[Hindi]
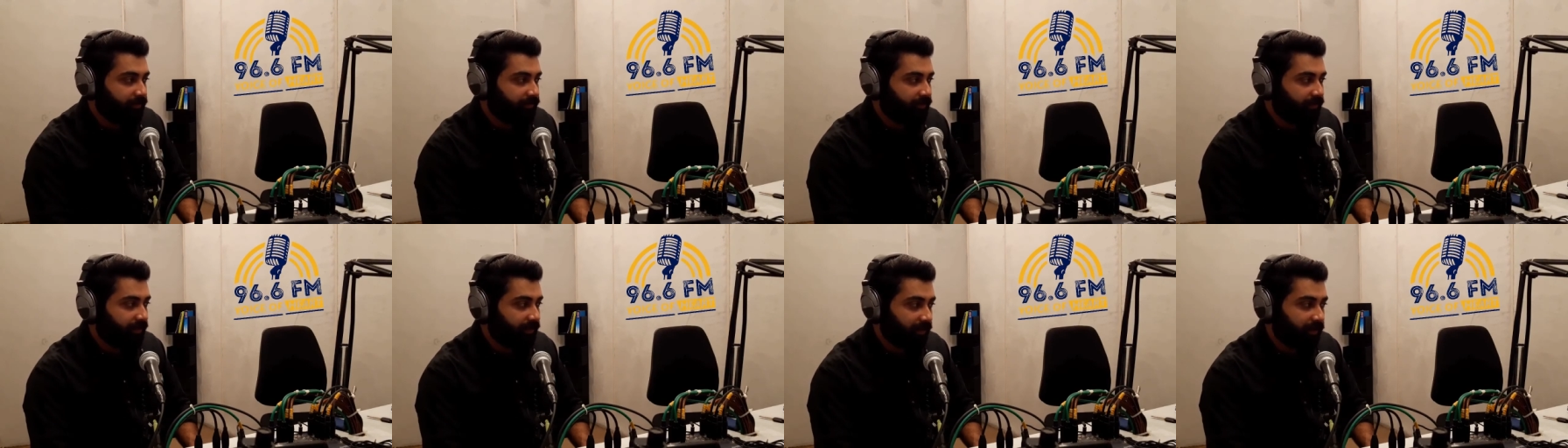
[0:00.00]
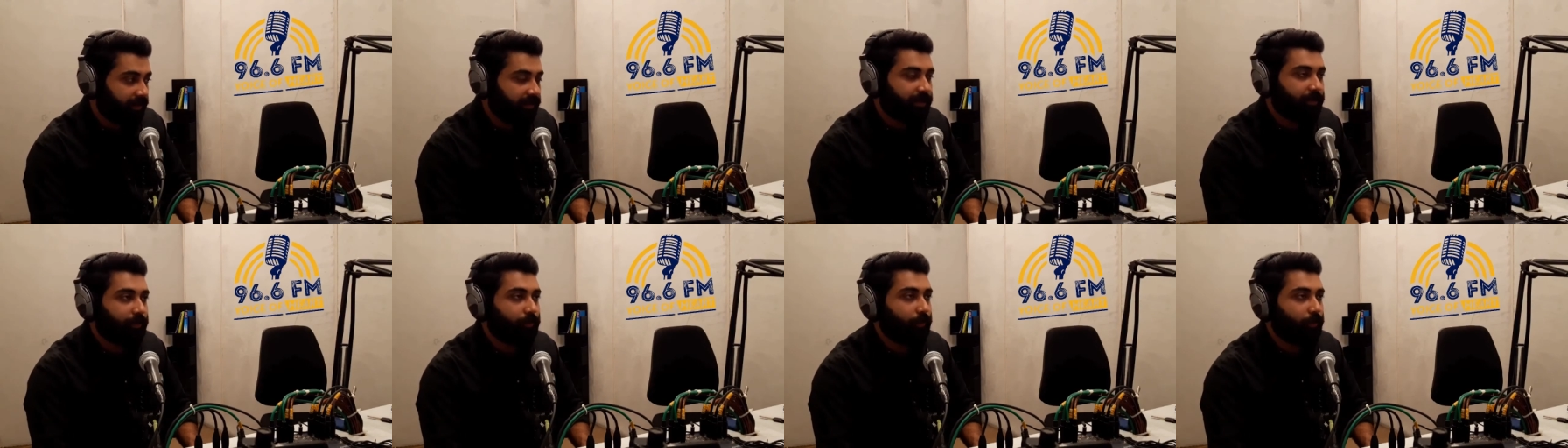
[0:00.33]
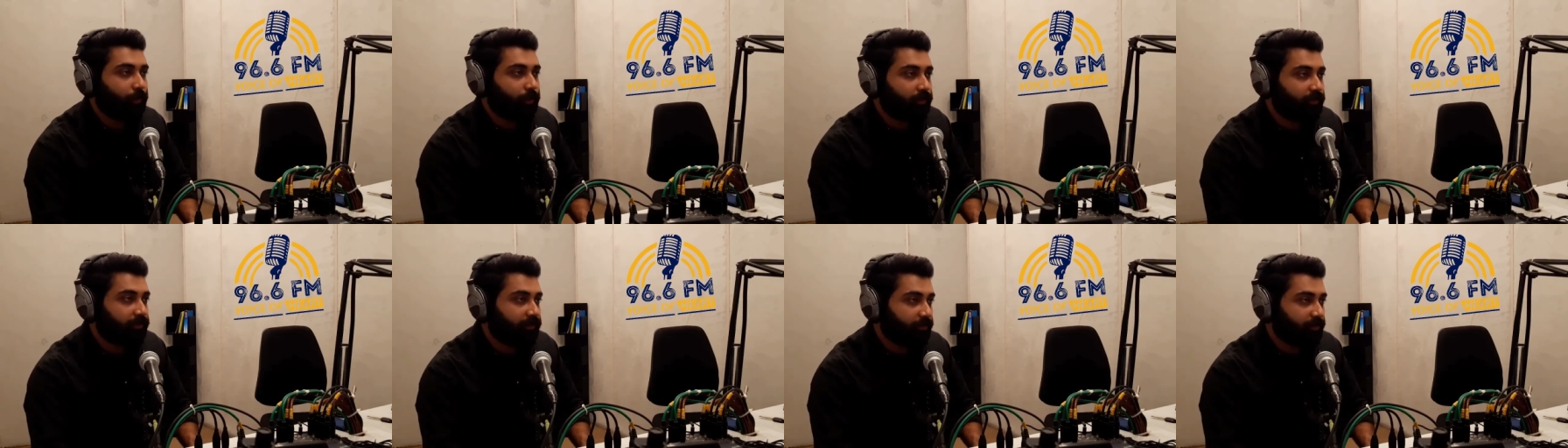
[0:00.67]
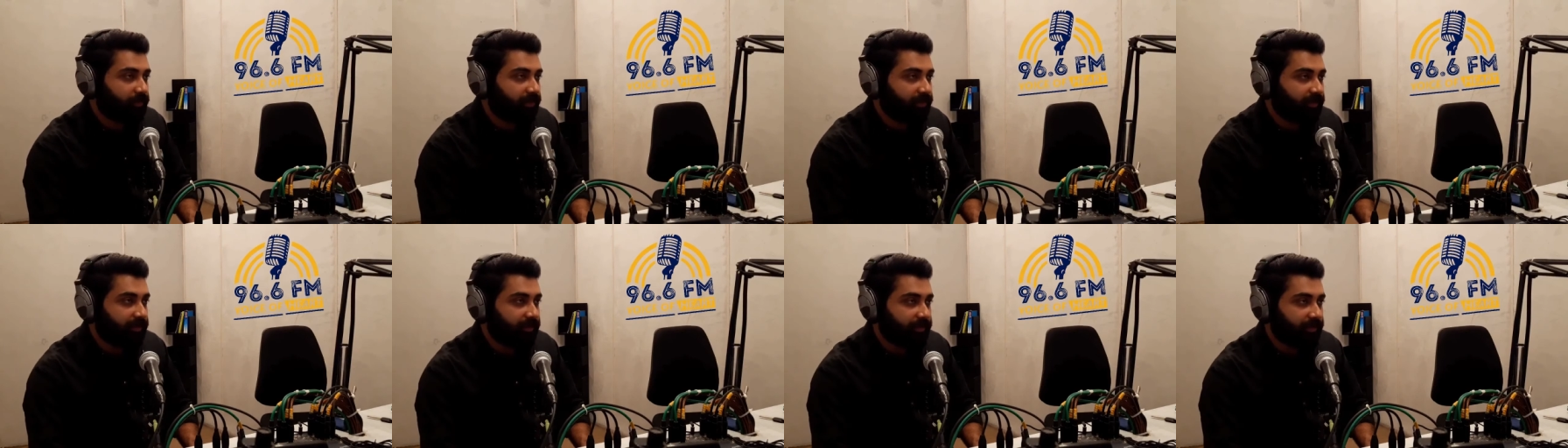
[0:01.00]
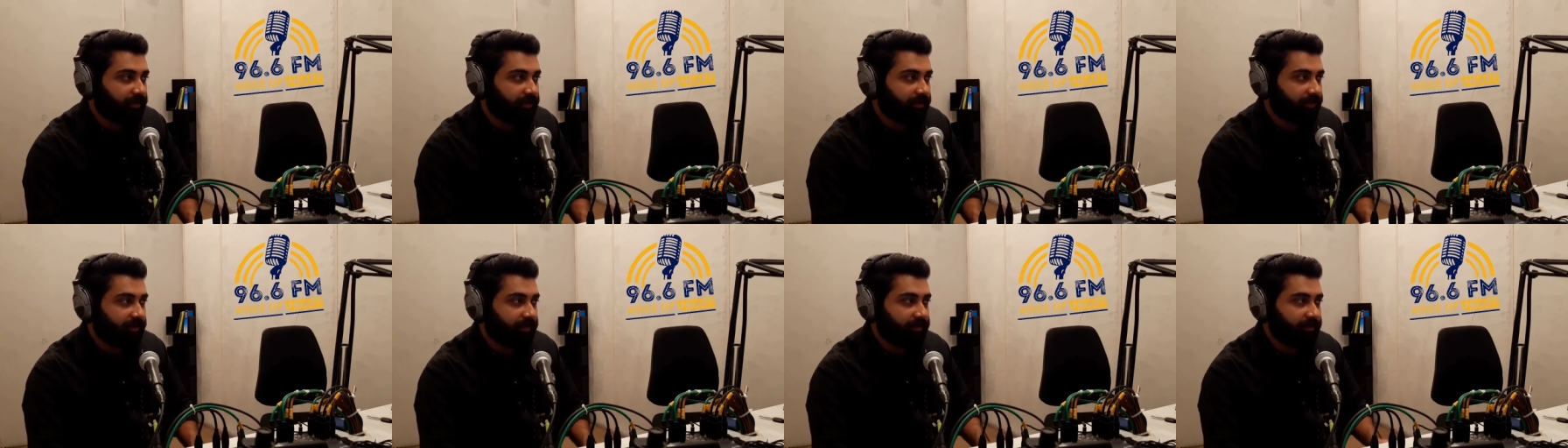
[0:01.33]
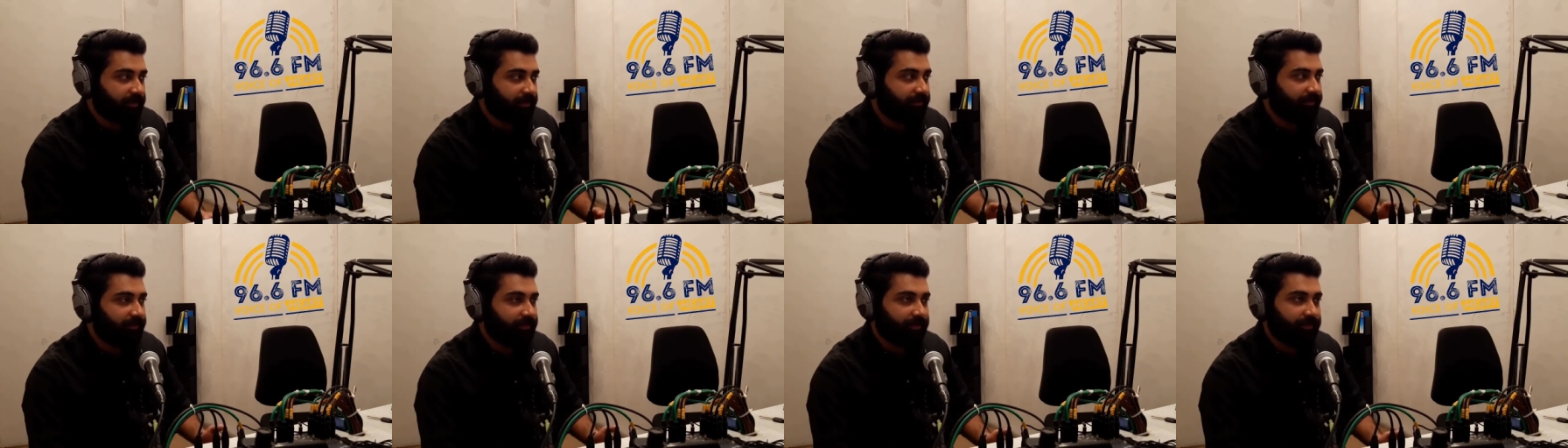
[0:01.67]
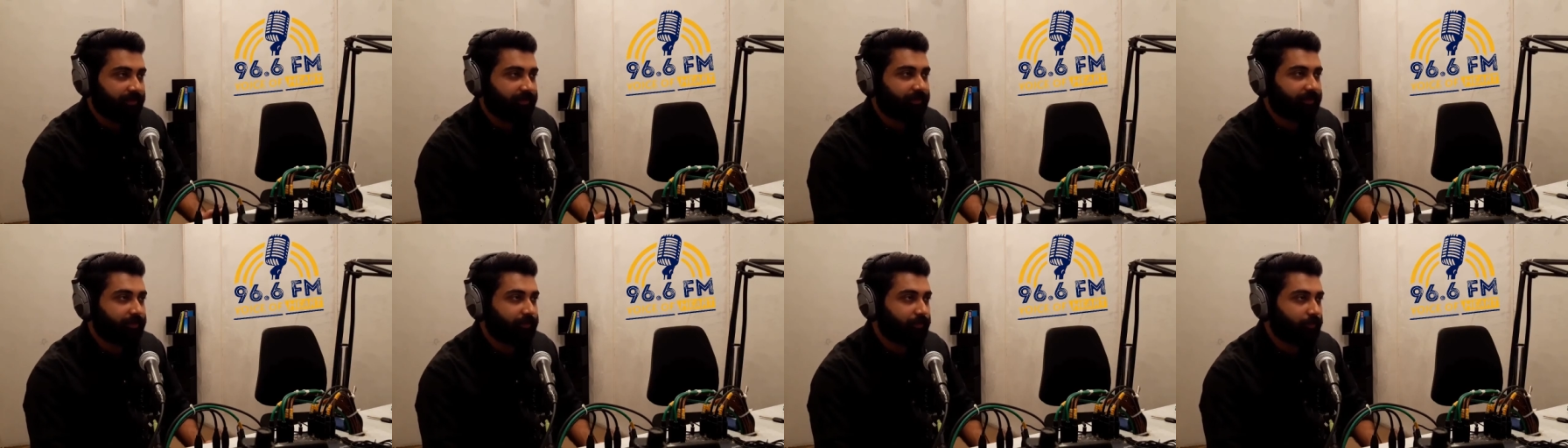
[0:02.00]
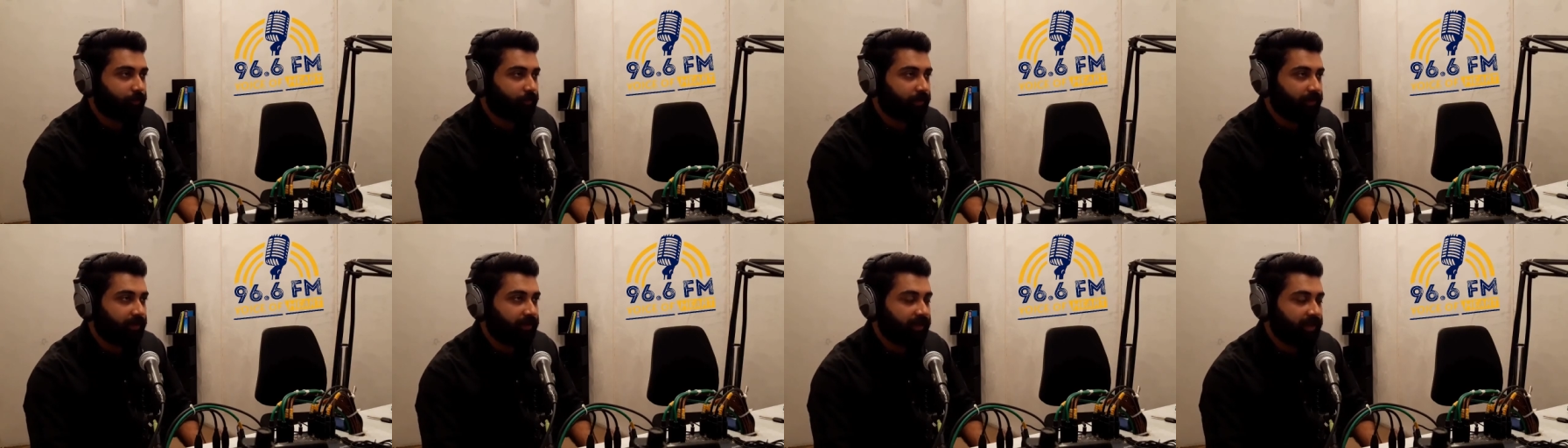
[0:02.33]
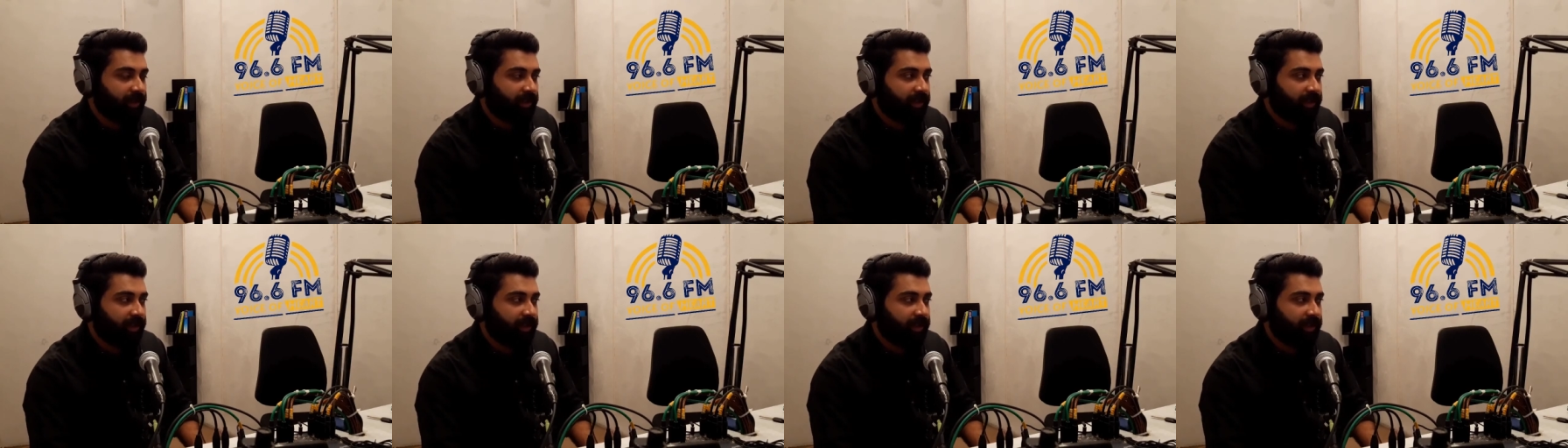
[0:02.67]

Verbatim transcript: तरह के लोगों से मेरी डिस्कशंस हुई